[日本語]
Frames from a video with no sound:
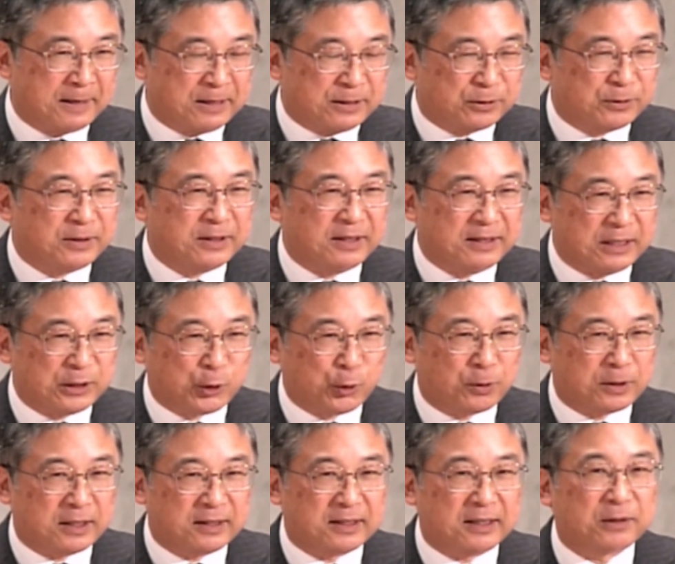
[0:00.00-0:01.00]
それでね
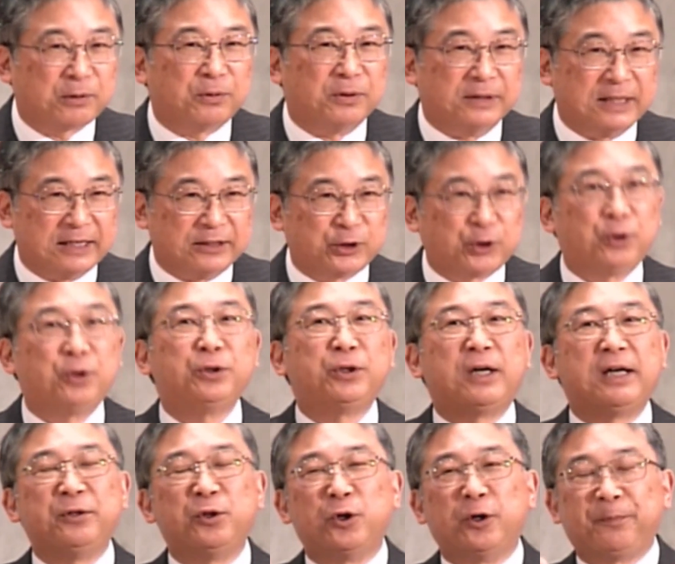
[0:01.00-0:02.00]
教会学校でちょう
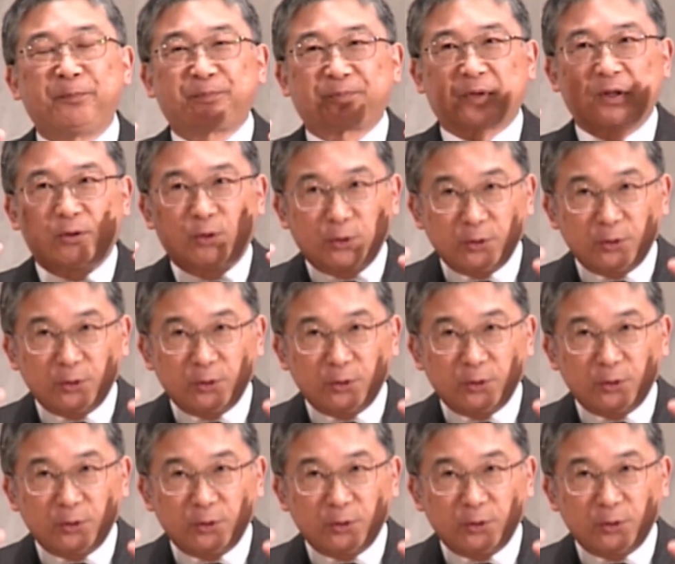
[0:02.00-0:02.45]
どあの